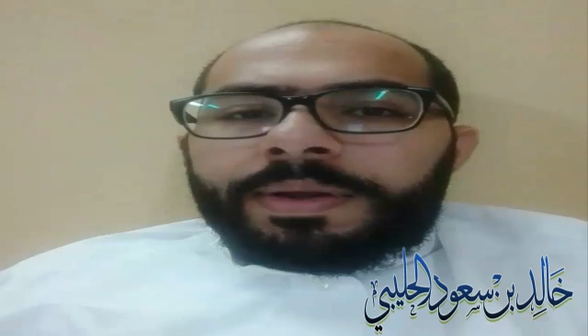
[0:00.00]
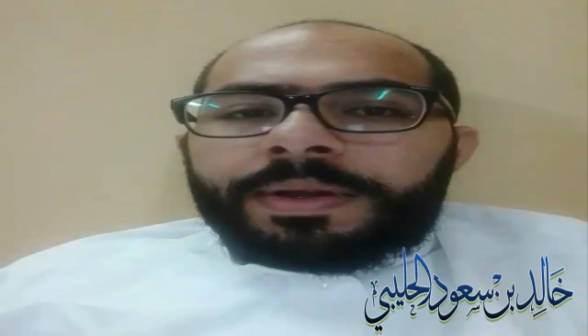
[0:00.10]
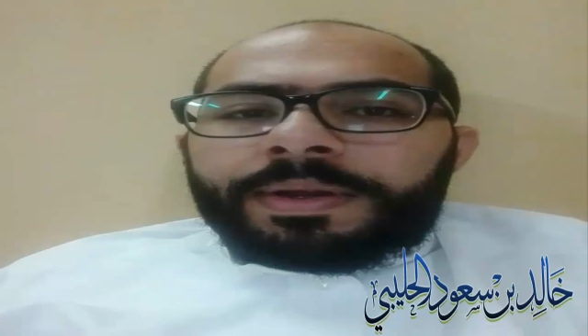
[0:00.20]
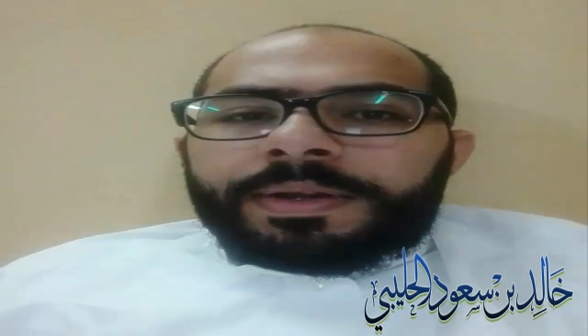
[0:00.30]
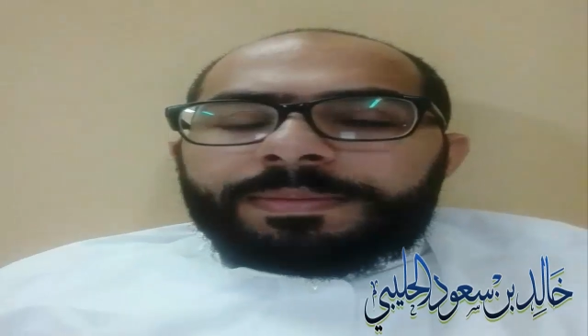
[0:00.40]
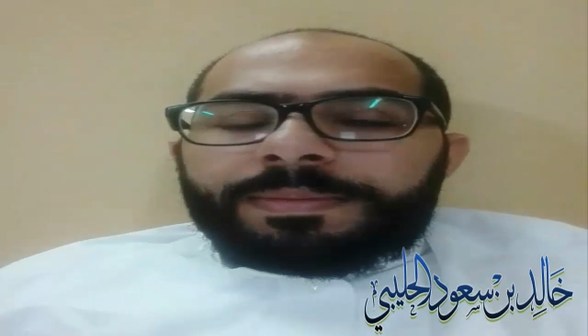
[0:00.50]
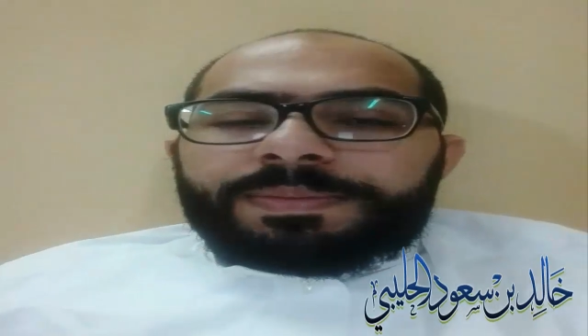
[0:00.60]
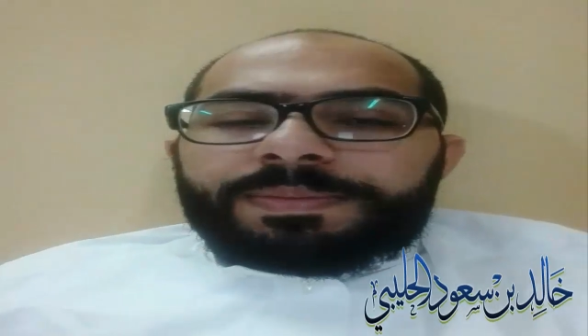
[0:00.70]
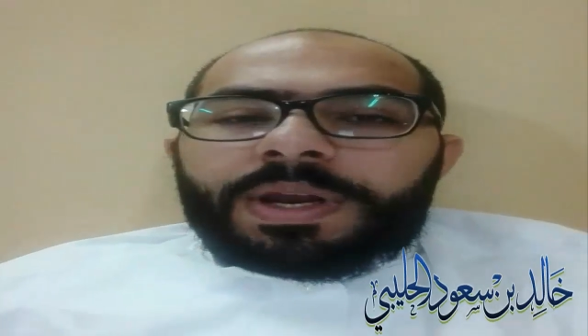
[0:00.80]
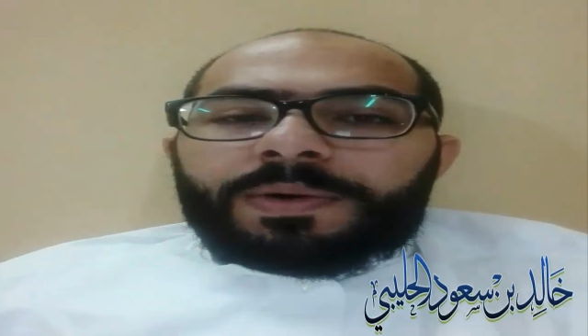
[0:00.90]
بسم
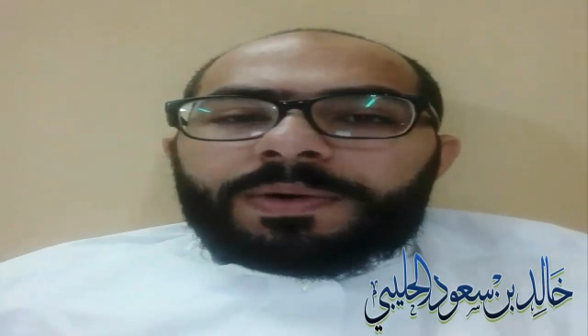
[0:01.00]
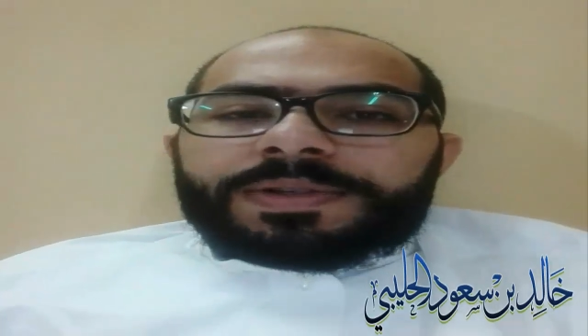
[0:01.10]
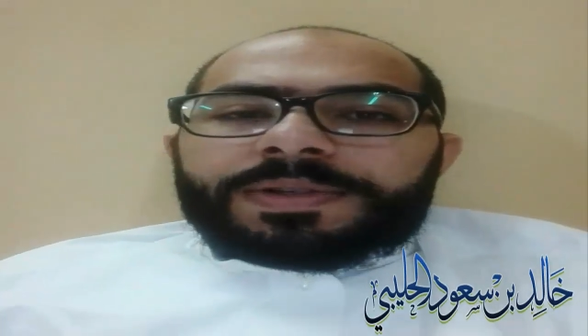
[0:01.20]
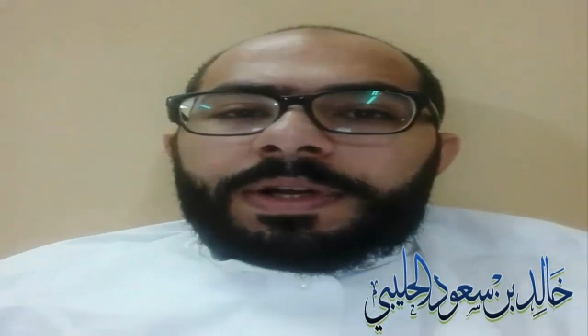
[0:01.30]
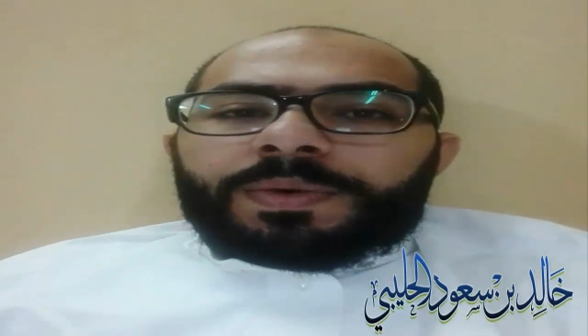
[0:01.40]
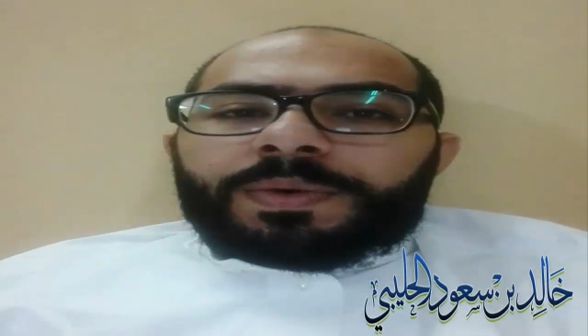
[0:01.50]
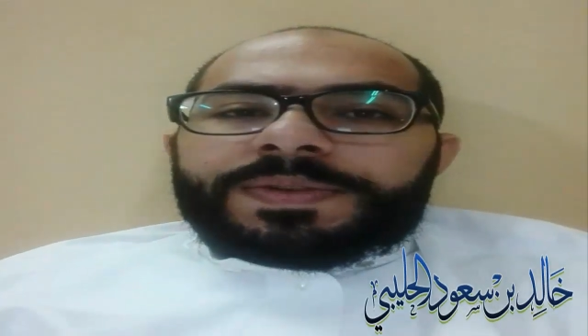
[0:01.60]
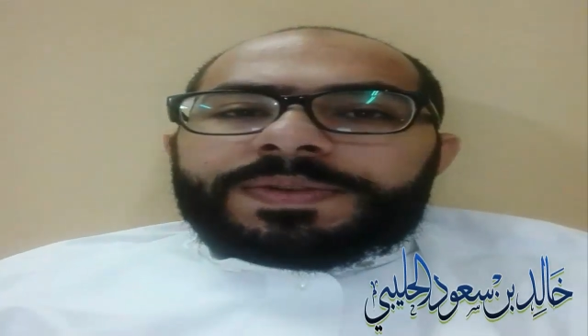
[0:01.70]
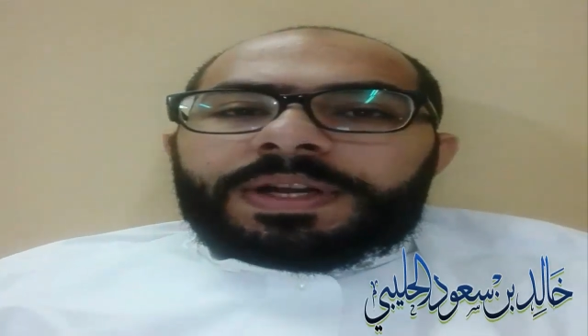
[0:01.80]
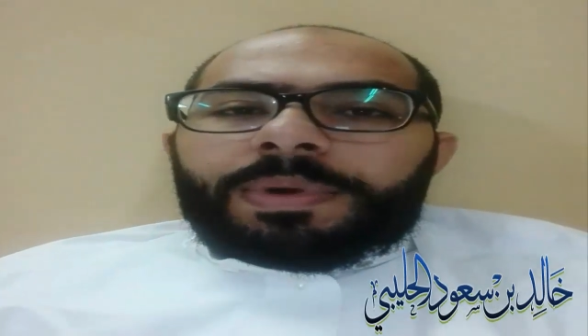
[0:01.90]
الله والصلاة والسلام
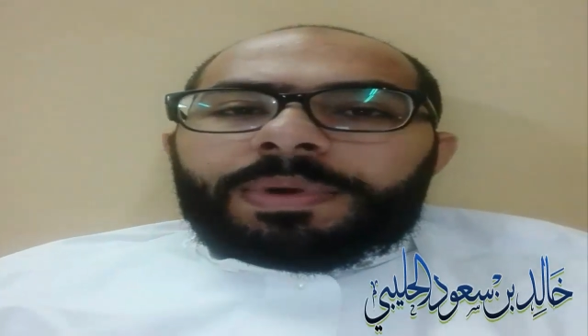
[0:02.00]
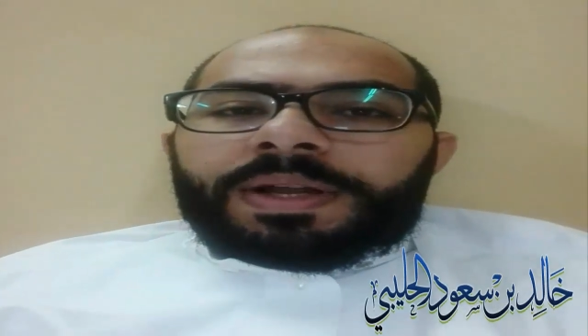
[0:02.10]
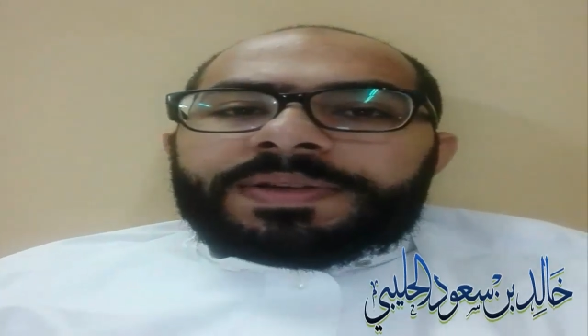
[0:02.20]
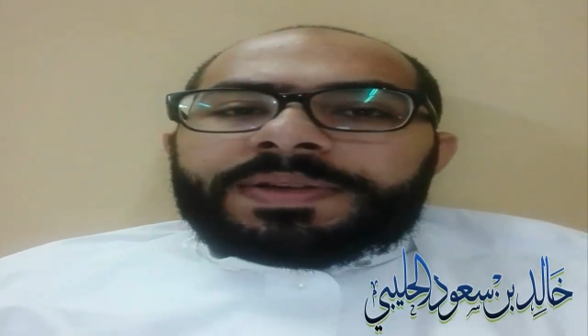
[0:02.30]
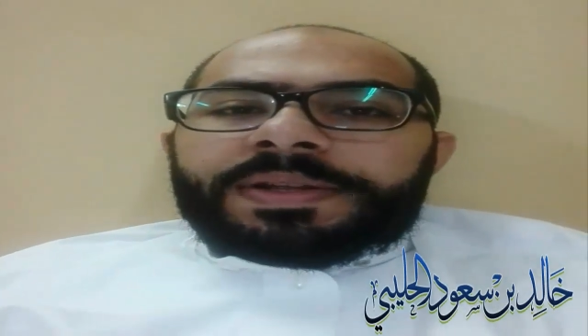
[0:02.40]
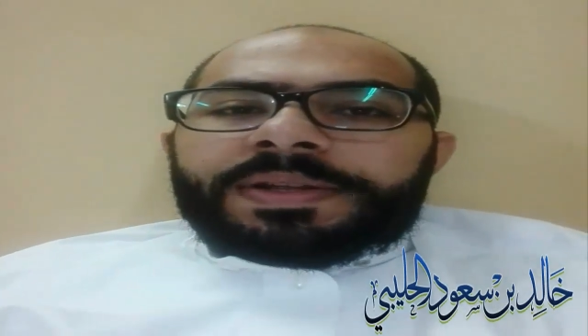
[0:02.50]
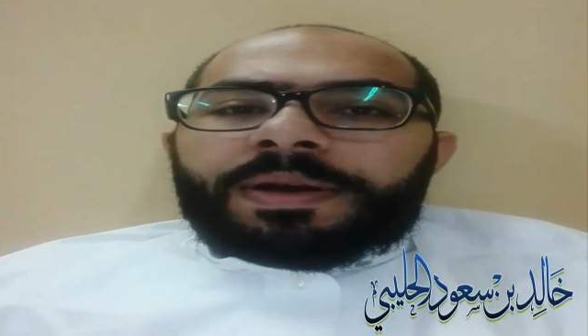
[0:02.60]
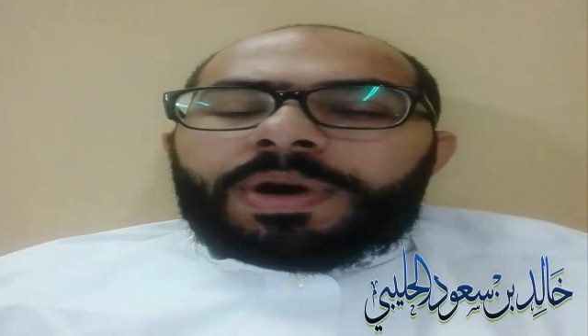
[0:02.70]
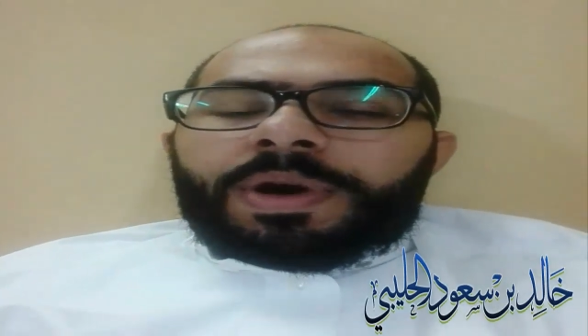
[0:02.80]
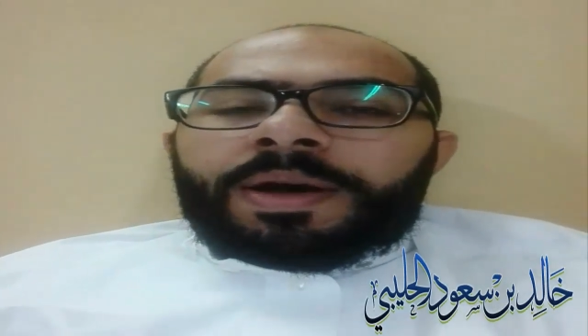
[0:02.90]
على سيدنا
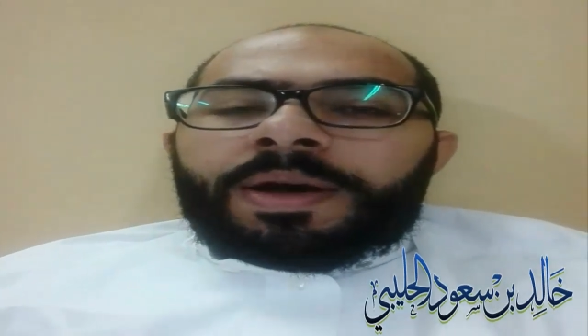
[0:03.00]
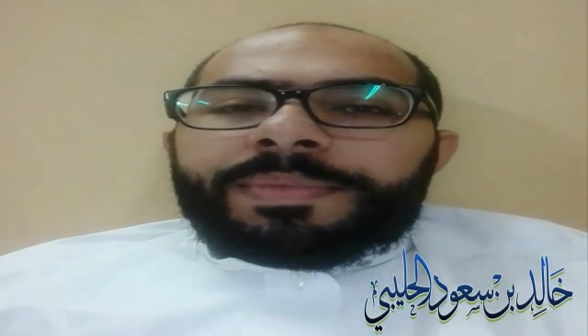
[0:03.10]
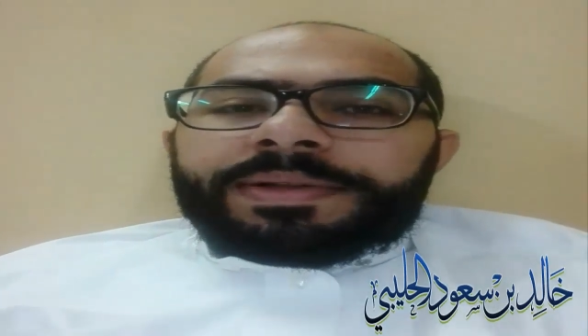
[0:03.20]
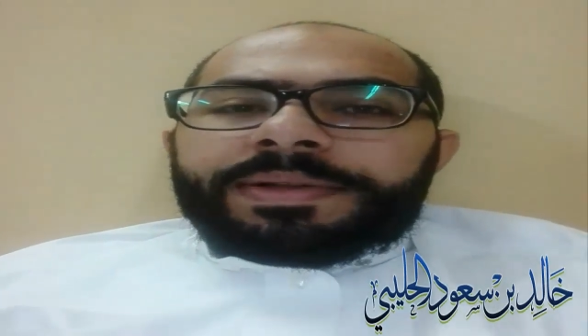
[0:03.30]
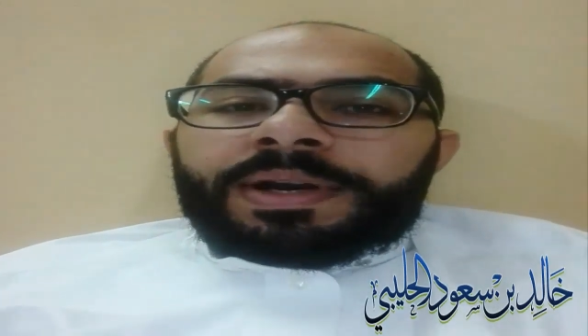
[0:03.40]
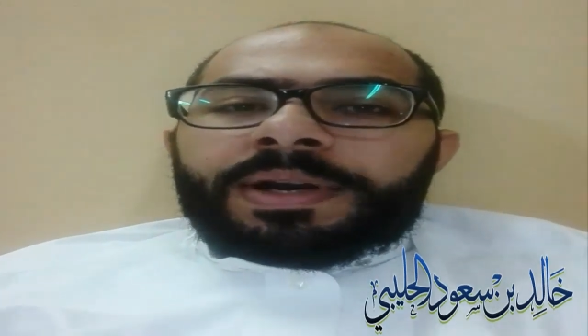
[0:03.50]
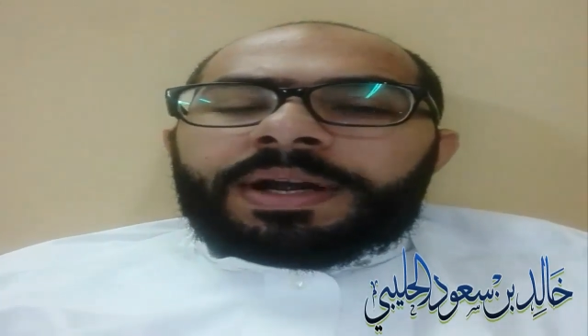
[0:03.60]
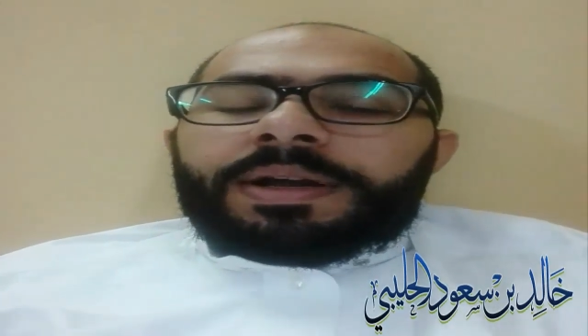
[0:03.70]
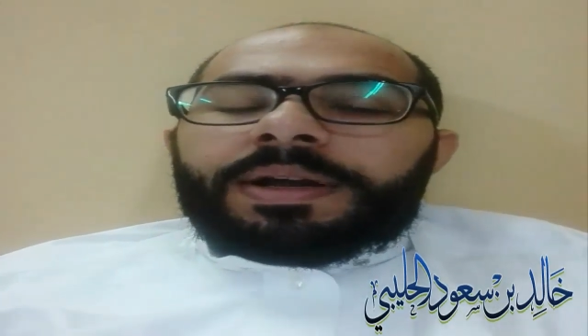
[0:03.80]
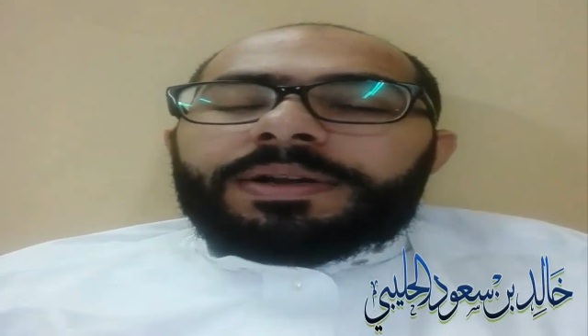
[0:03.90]
محمد راح
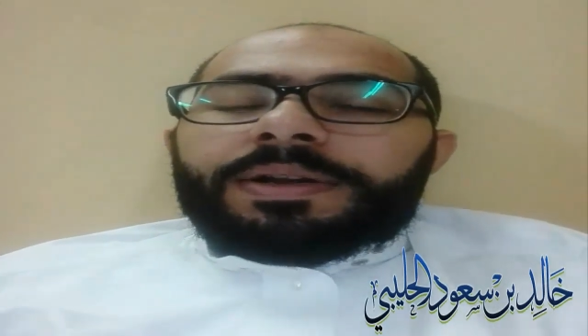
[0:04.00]
معكم